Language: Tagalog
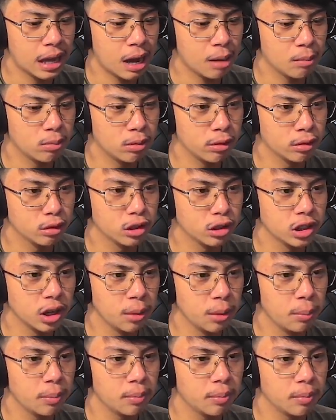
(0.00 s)
na, Blue
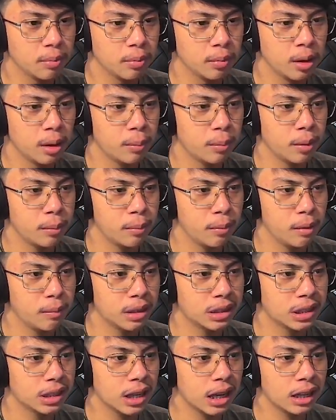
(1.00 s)
Ship.
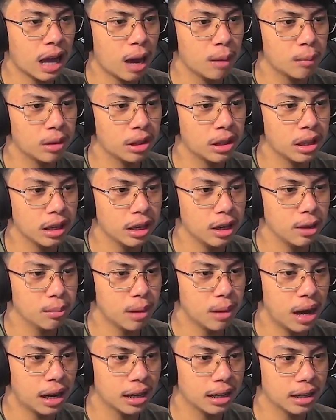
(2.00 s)
Mamimiss ka namin ni
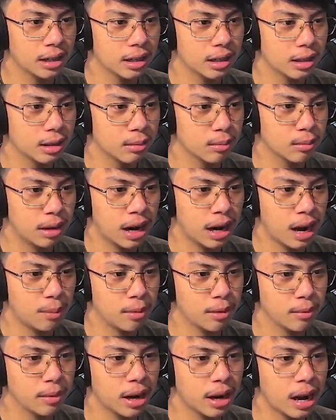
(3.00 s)
Imang.
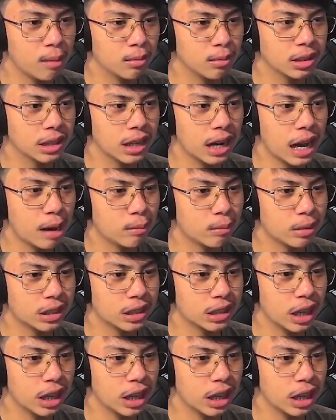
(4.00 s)
Maraming maraming salamat